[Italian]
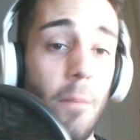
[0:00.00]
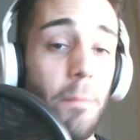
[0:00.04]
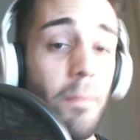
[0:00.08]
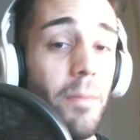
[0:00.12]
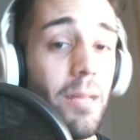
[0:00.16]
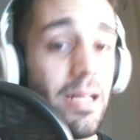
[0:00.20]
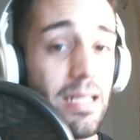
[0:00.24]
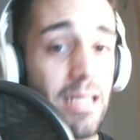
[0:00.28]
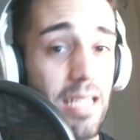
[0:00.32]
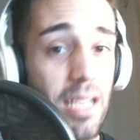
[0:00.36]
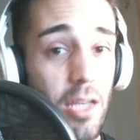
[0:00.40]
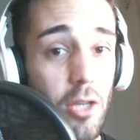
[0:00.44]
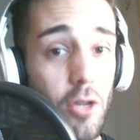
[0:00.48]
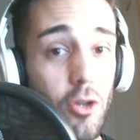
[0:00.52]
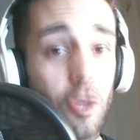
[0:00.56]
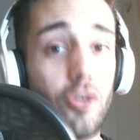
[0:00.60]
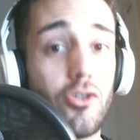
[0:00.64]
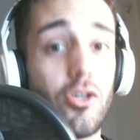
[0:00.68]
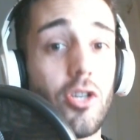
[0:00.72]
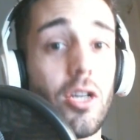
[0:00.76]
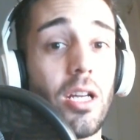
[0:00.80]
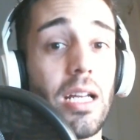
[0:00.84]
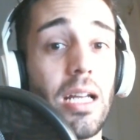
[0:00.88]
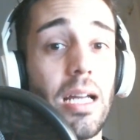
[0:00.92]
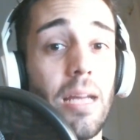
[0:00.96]
Ma se
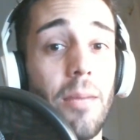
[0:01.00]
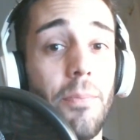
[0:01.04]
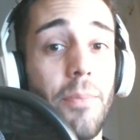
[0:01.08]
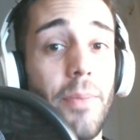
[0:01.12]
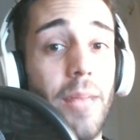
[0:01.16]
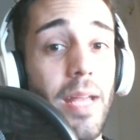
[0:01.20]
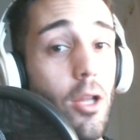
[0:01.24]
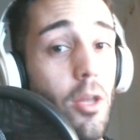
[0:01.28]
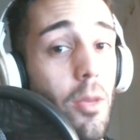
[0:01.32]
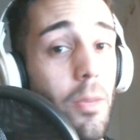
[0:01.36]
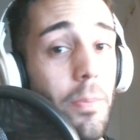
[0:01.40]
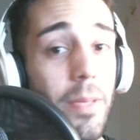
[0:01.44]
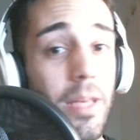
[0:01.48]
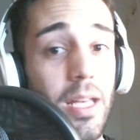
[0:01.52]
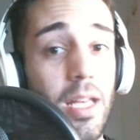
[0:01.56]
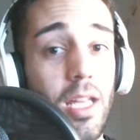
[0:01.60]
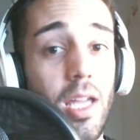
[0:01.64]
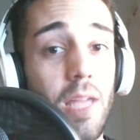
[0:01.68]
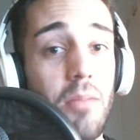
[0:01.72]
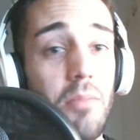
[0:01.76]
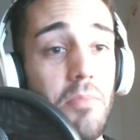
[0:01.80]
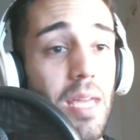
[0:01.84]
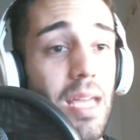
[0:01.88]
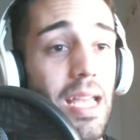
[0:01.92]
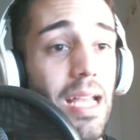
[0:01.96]
indosso il cappello è
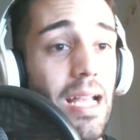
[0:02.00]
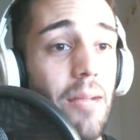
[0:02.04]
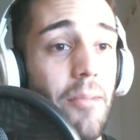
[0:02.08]
perché i miei